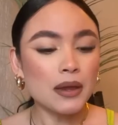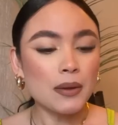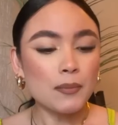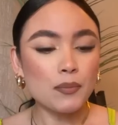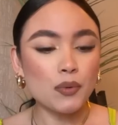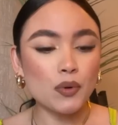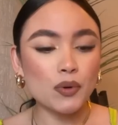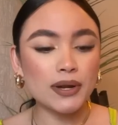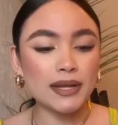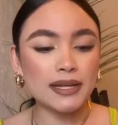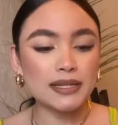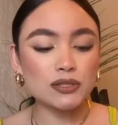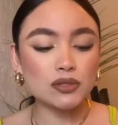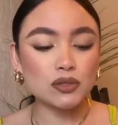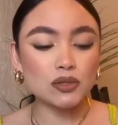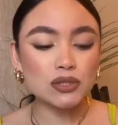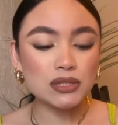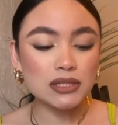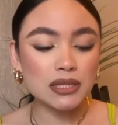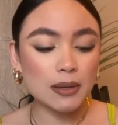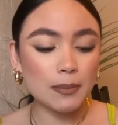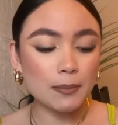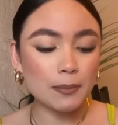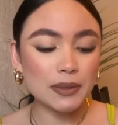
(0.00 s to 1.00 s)
Por eso
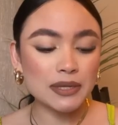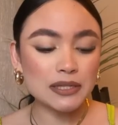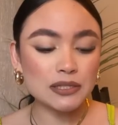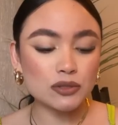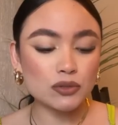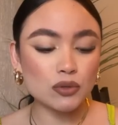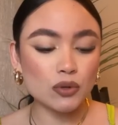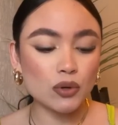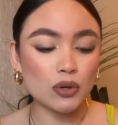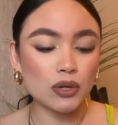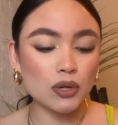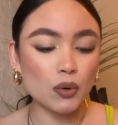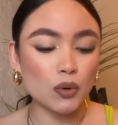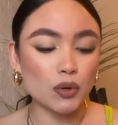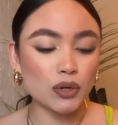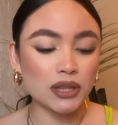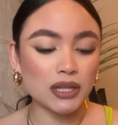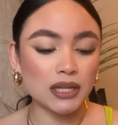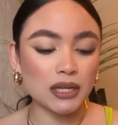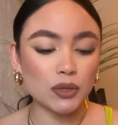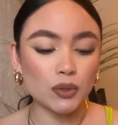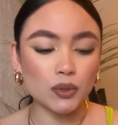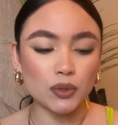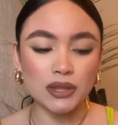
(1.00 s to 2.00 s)
siempre estoy
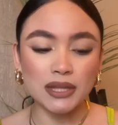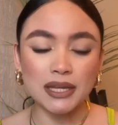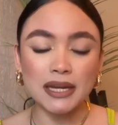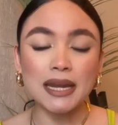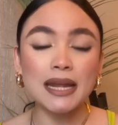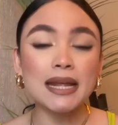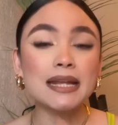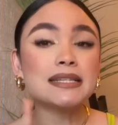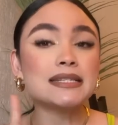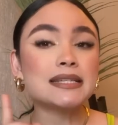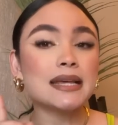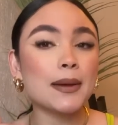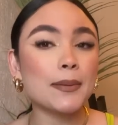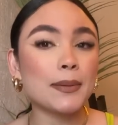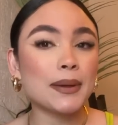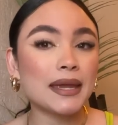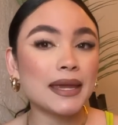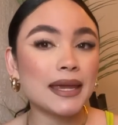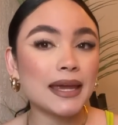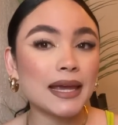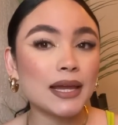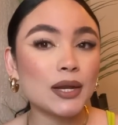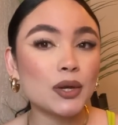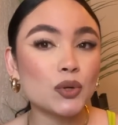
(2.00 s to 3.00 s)
ordene, ordene. Saben
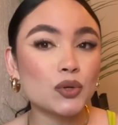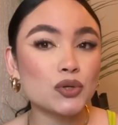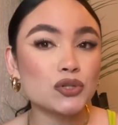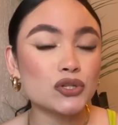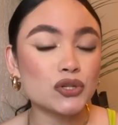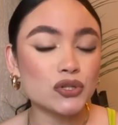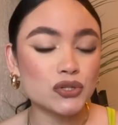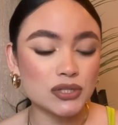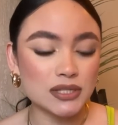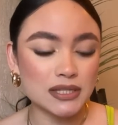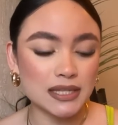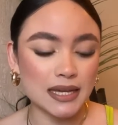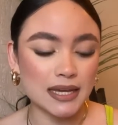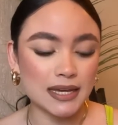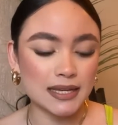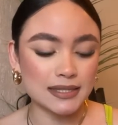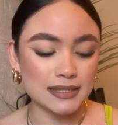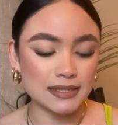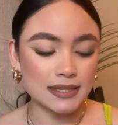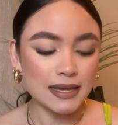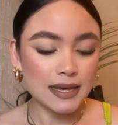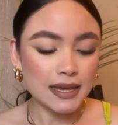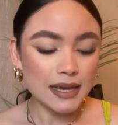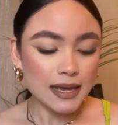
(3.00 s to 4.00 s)
que no son seis.